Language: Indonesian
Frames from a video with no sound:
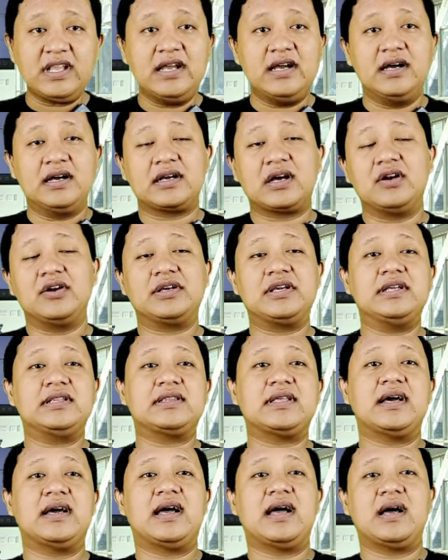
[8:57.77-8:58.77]
eh, kalau
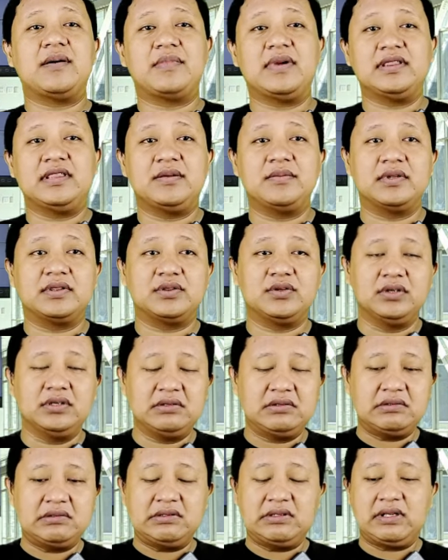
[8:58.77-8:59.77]
kita amati
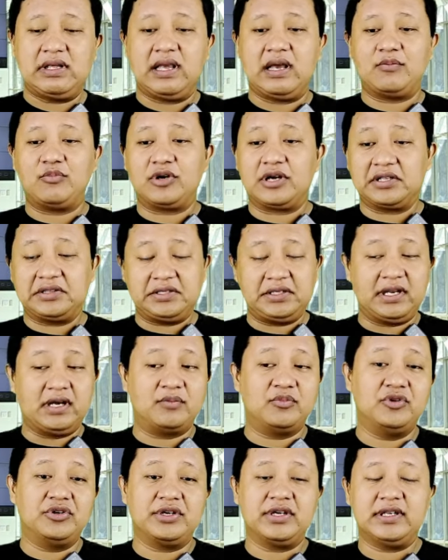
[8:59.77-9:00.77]
betul, ya bukan
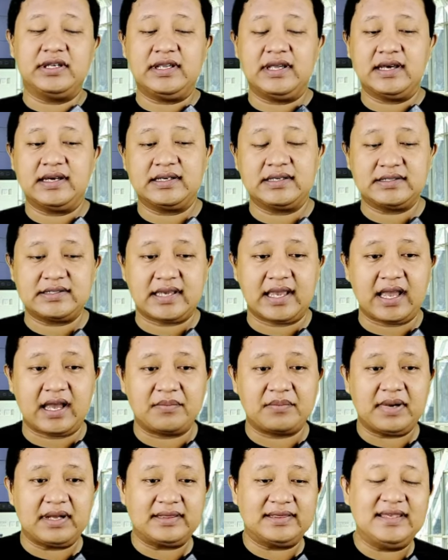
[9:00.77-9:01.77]
tidak mungkin yang saya
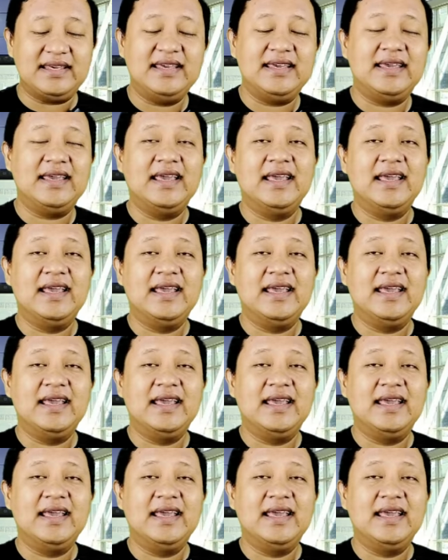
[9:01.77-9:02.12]
amati